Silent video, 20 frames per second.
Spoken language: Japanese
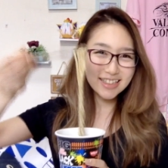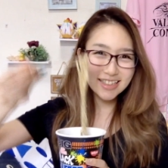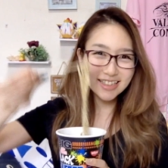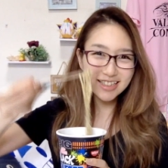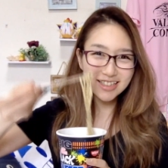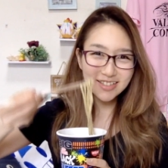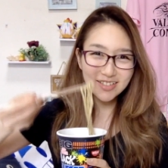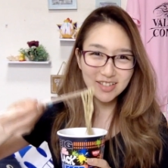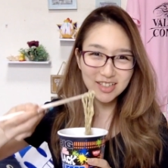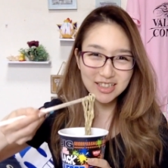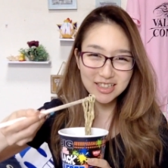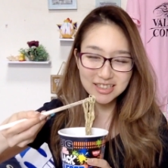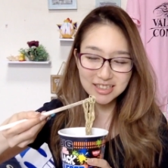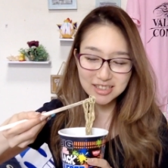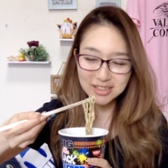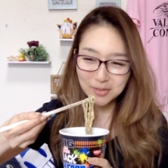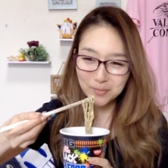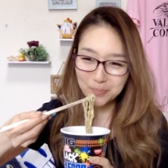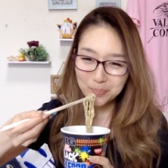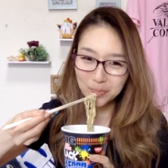いただきま
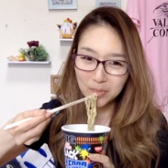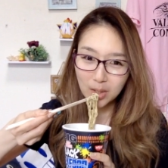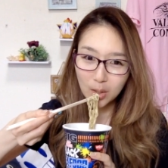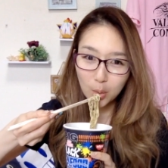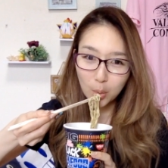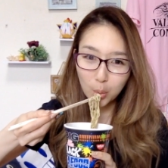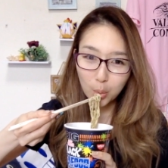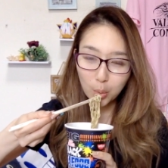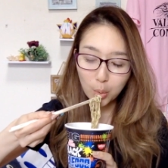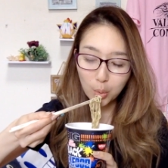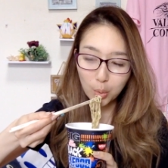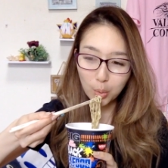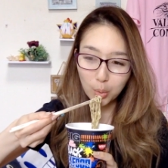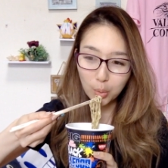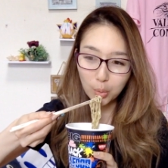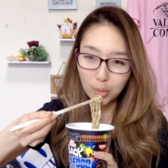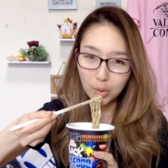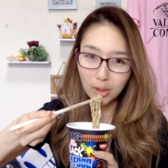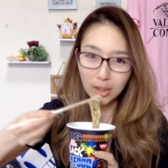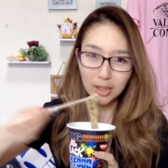す。
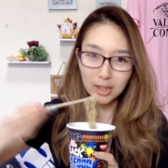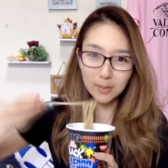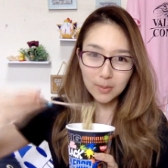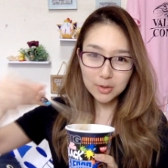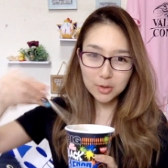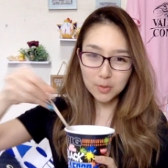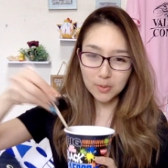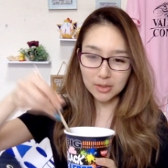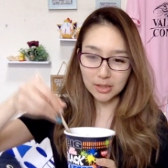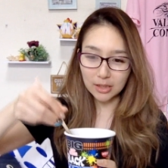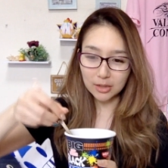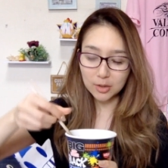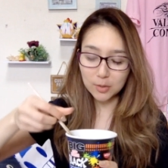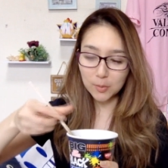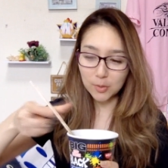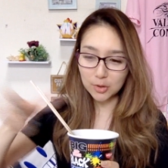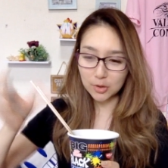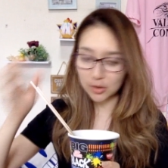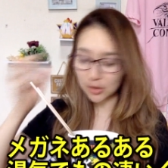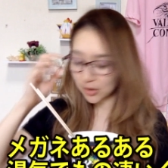あ、やばい、ちょっと待って、
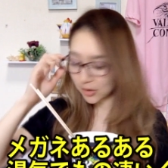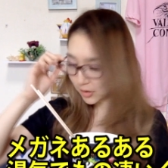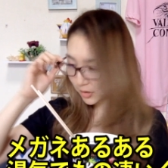曇る。